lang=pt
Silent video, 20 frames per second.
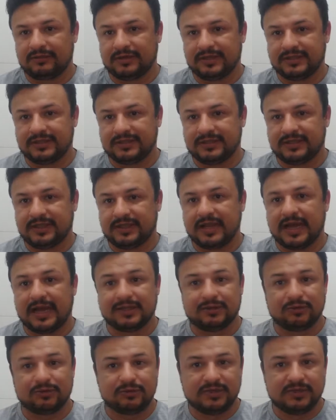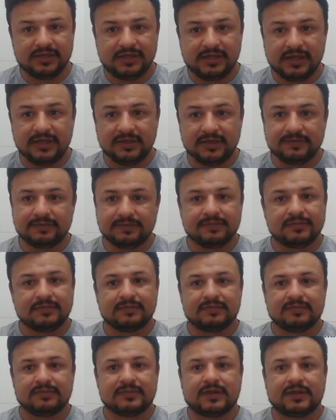vai ser a do dia,
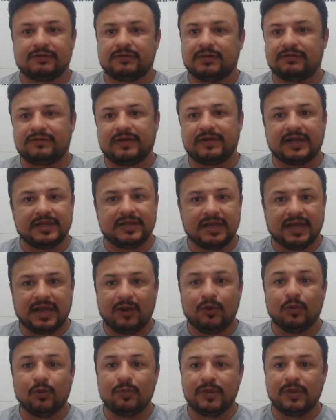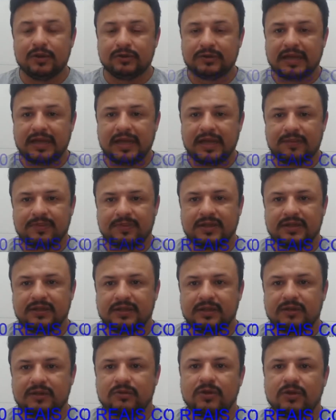então vai variar. O meu na época
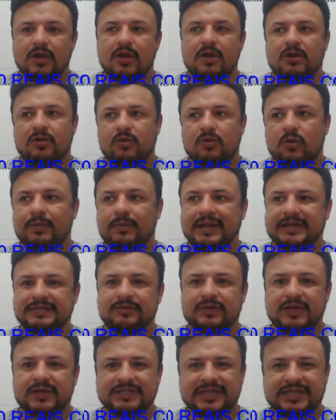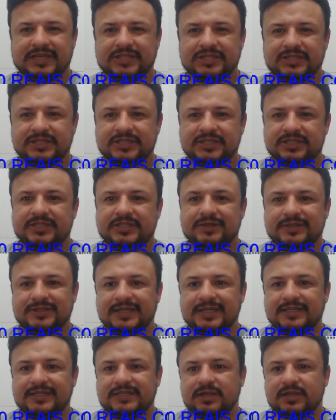deu, com mais umas taxinhas, deu
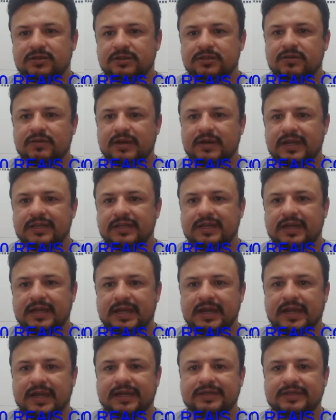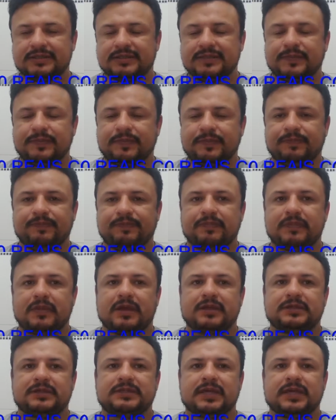640 reais,
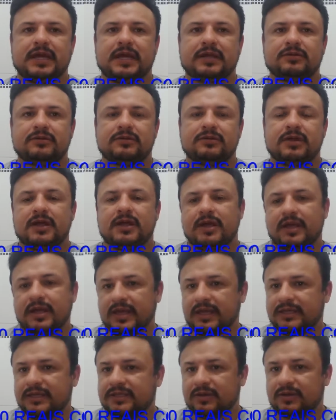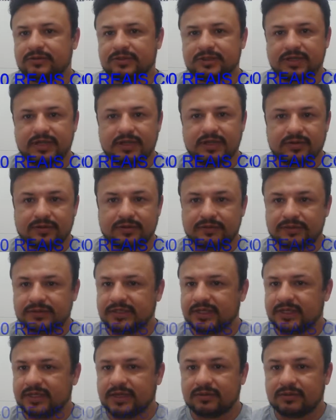certo? Esse é um dinheiro que
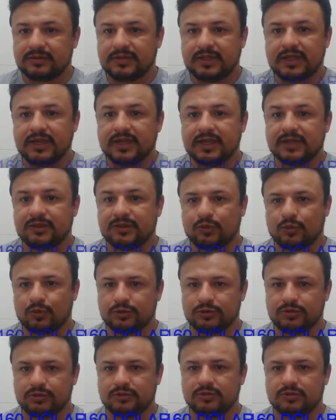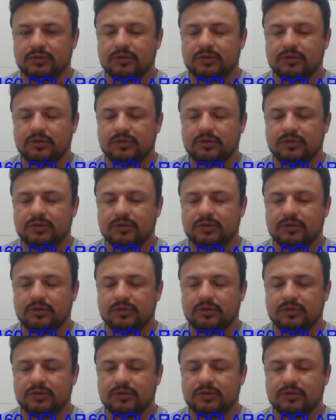você não tem retorno,